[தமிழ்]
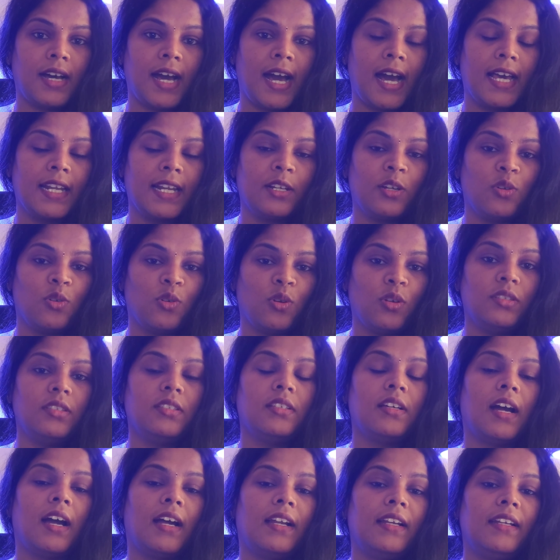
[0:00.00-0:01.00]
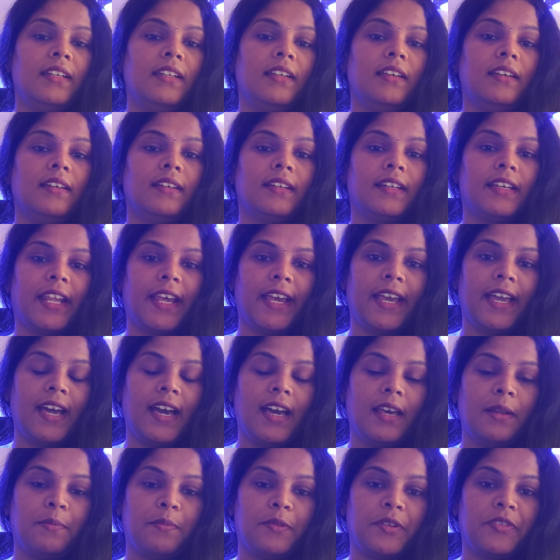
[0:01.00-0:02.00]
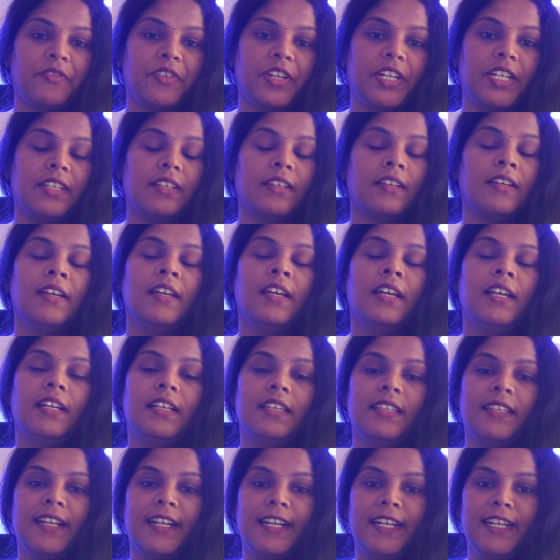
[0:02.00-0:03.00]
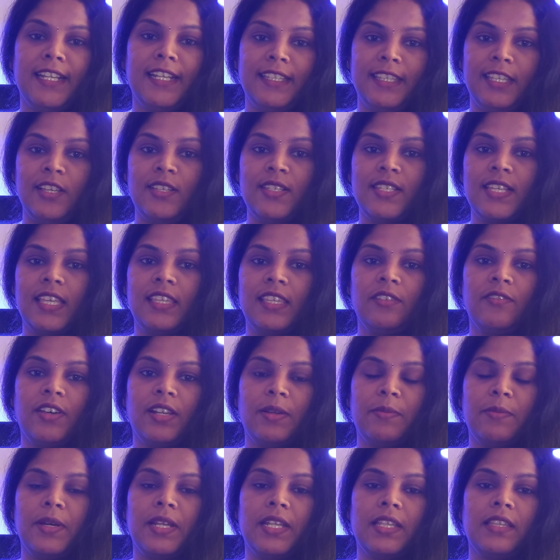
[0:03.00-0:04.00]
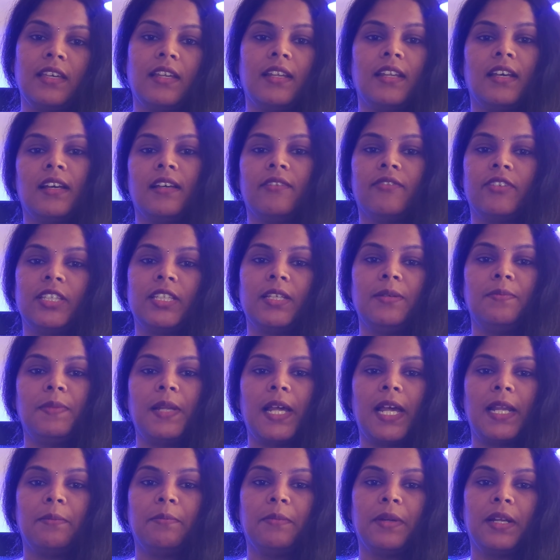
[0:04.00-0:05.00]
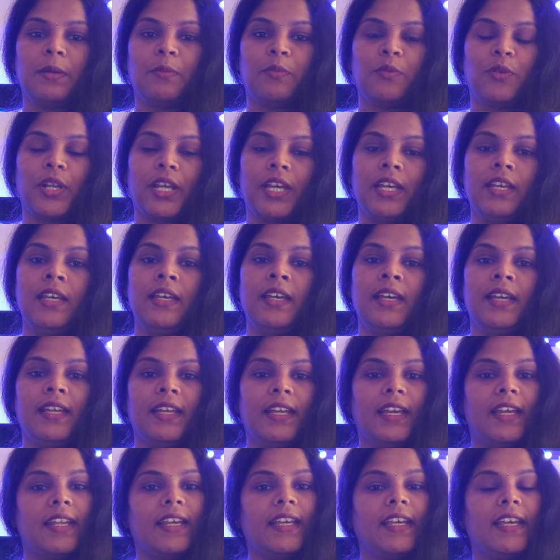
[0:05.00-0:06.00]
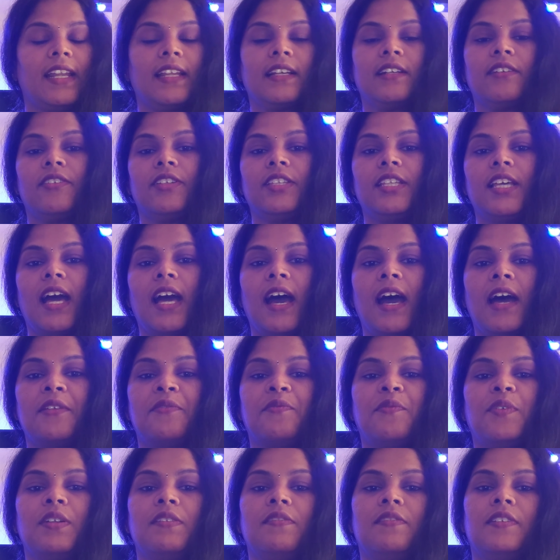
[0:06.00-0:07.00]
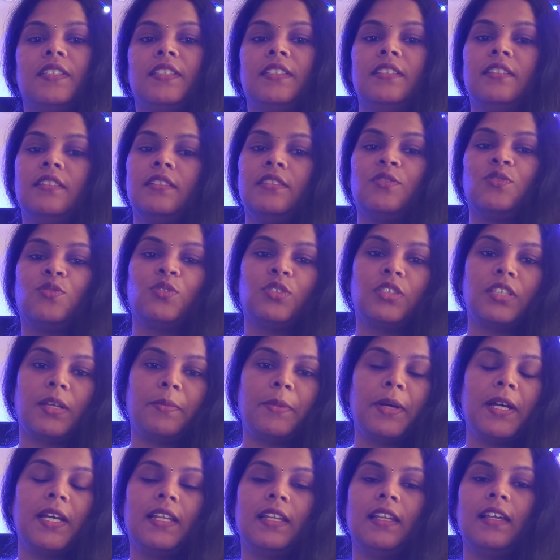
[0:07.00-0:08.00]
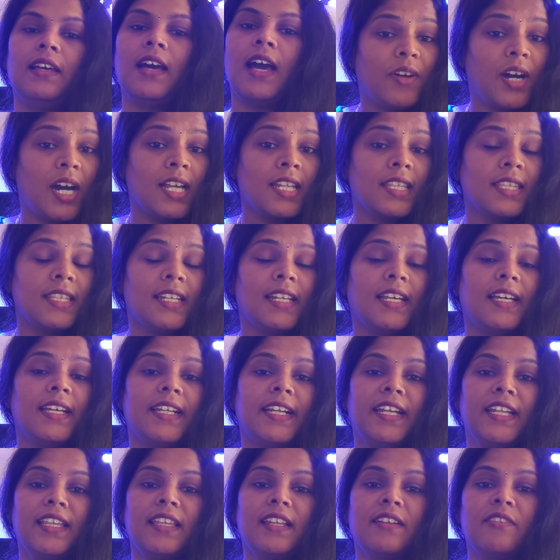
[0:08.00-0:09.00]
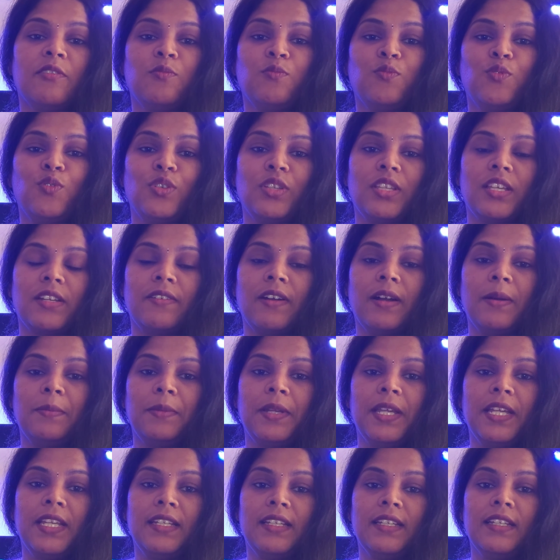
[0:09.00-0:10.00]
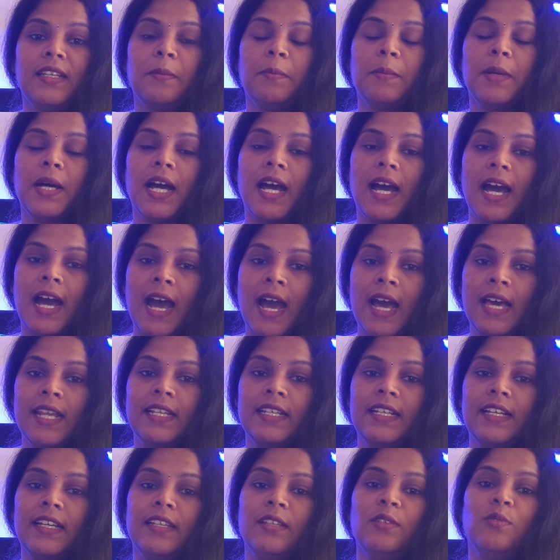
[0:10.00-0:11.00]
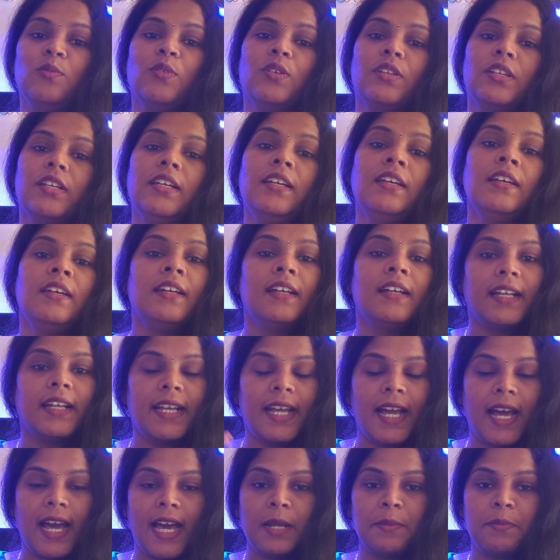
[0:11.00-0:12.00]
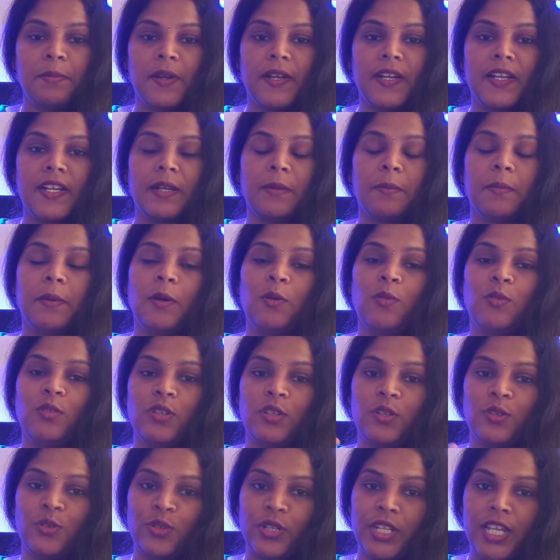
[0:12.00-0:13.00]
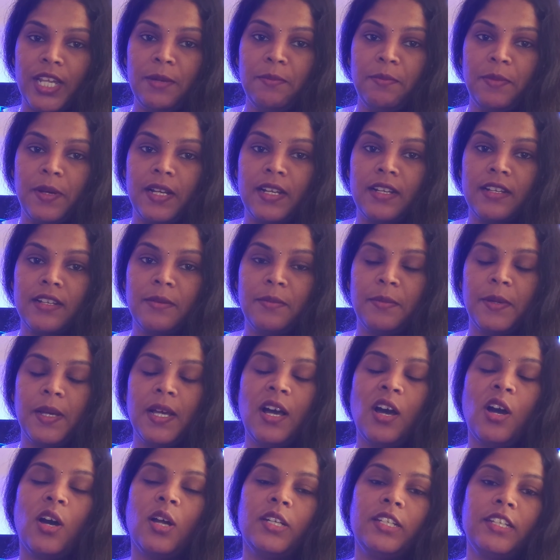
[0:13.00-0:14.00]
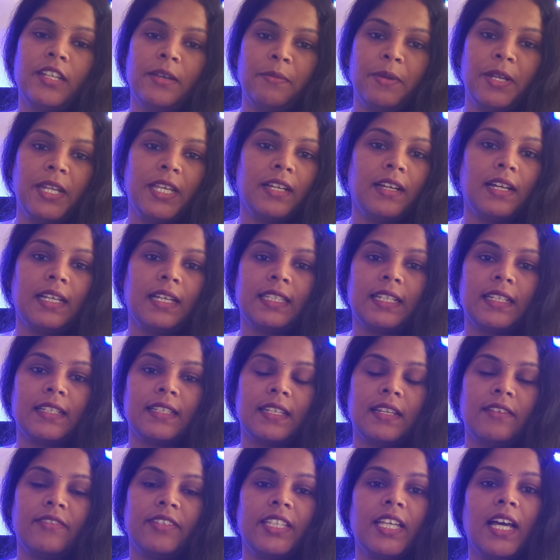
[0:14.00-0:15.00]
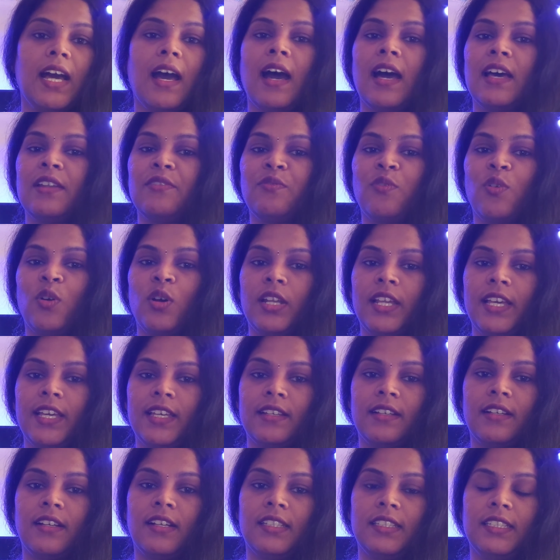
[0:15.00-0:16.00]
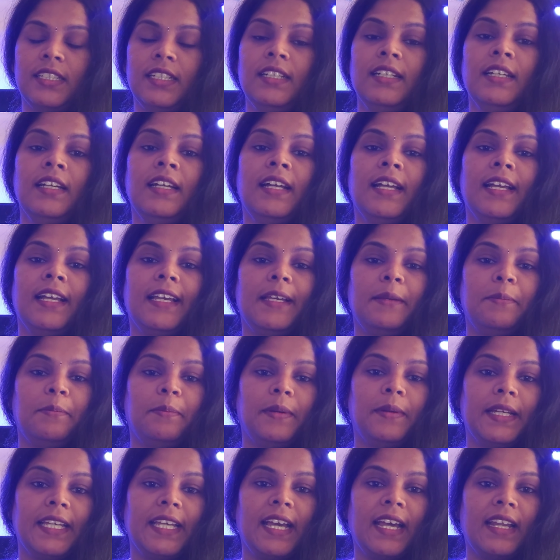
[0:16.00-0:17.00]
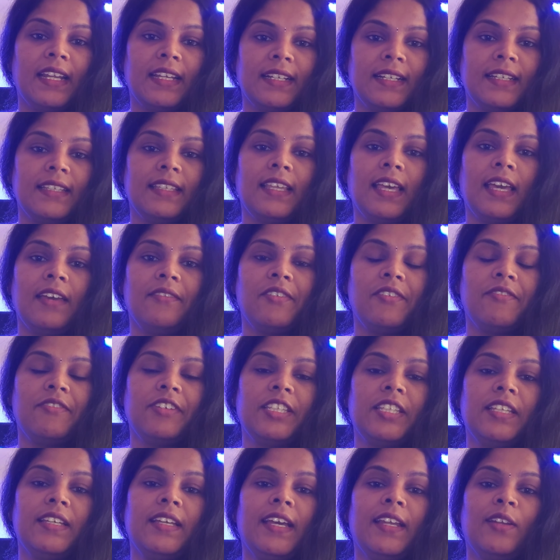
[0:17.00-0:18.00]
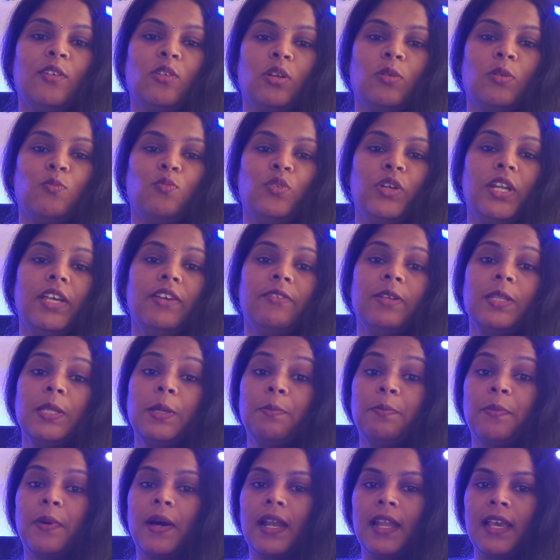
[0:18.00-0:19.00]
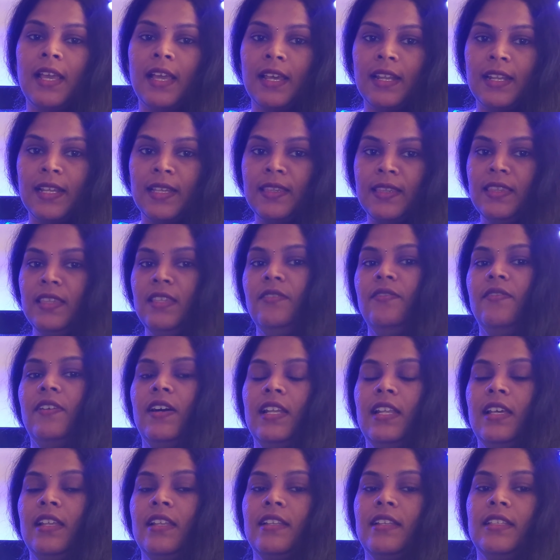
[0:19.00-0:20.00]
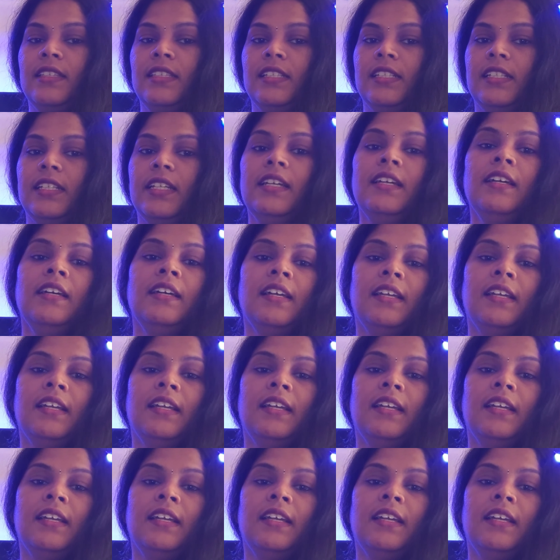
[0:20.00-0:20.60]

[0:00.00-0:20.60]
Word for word: ஹேர் க்ரோத் அண்ட் கிரே ஹேர் ப்ரிவெண்ட் இது ரெண்டுத்தையும் சேர்த்து வர மாதிரி தான் நான் வந்து பிளான் பண்ண போகிறேன் ஏன்னா எனக்கு வந்து ஹேர் ஃபால் வந்து சுத்தமாக இல்லை வாரத்தில் ரெண்டு தடவை மூணு தடவை அப்படின்னு நம்ம ஹேருக்குன்னு ஒரு கேர் பண்ணுறப்ப ஒரு ரொட்டீன் பண்ணுறப்ப ஆட்டோமேட்டிக்காக அந்த இடத்துல வந்து ஹேர் ஃபாலே இருக்காது இப்போ எனக்கு தேவை வந்து என்னோட முடி வந்து பழைய லென்த்து வளர்றதுக்கு